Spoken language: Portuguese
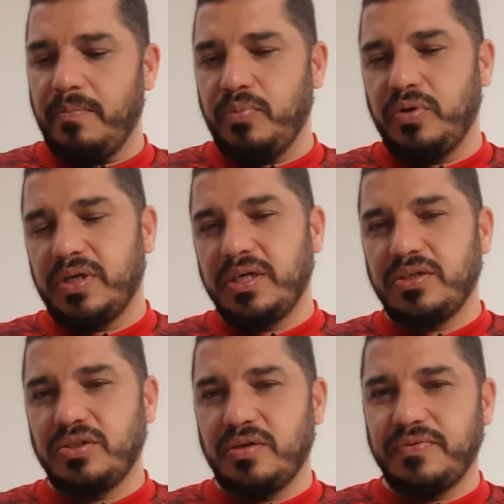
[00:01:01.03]
Por que,
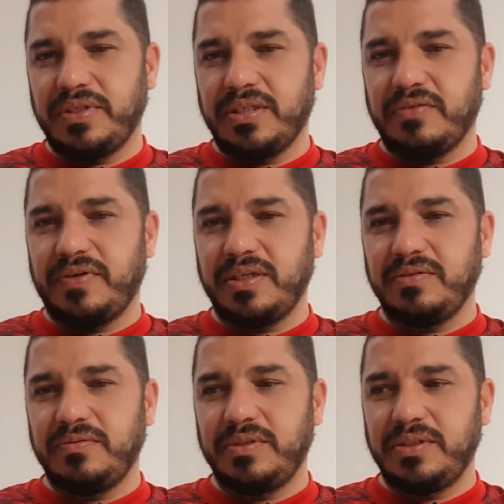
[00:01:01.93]
Cristóvão, você está
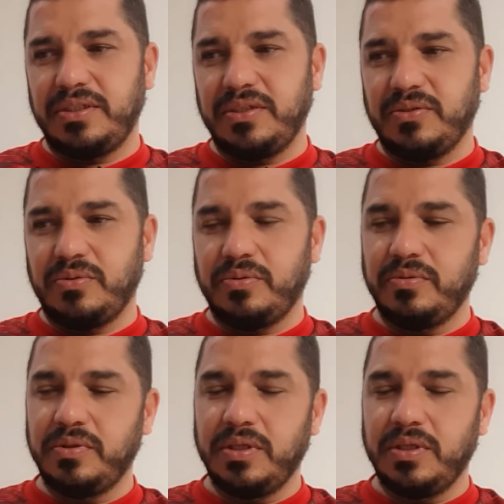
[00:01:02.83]
falando disto?